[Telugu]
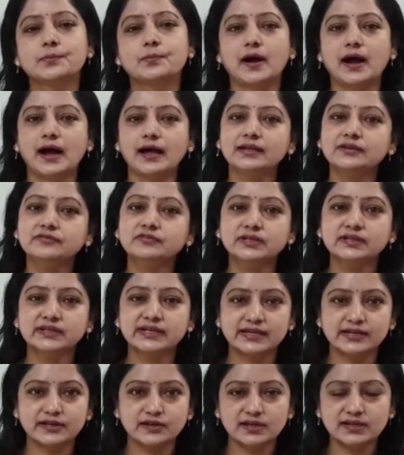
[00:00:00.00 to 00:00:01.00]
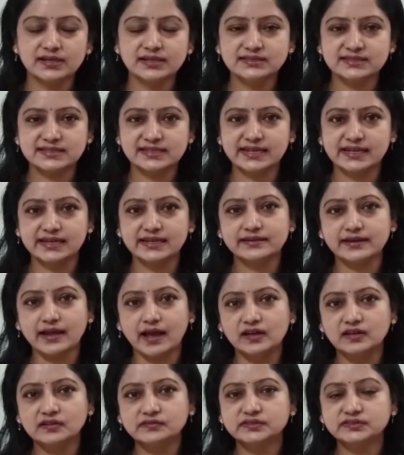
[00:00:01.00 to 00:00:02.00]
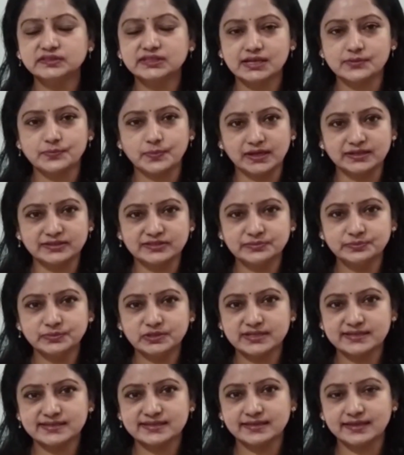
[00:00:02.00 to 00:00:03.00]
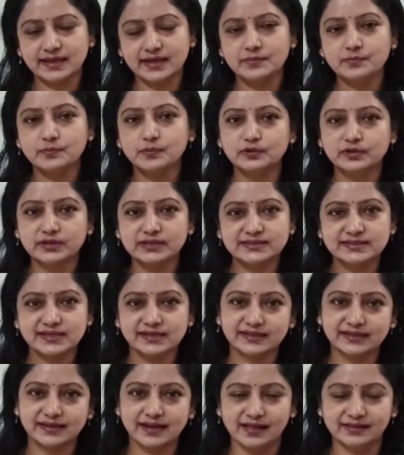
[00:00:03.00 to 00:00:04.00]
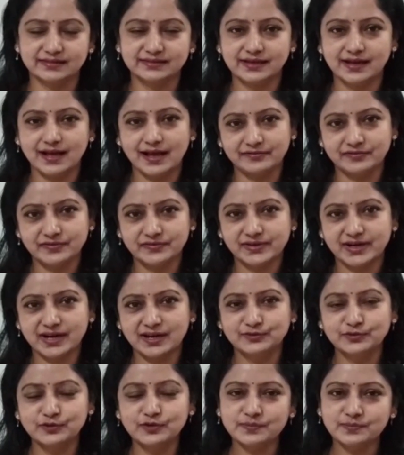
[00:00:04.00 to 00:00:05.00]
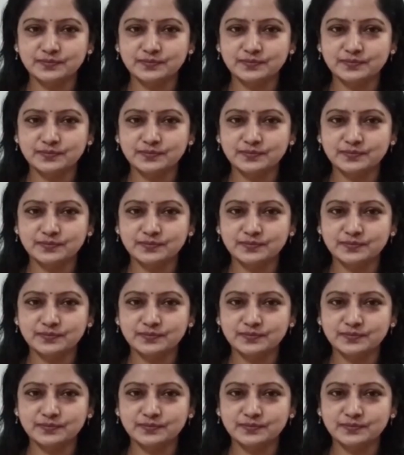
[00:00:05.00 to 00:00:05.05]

బాలీవుడ్ హీరోయిన్స్ ని టాలీవుడ్ కి పరిచయం చేసింది పూరి జగన్నాథ్ ఆ వివరాలు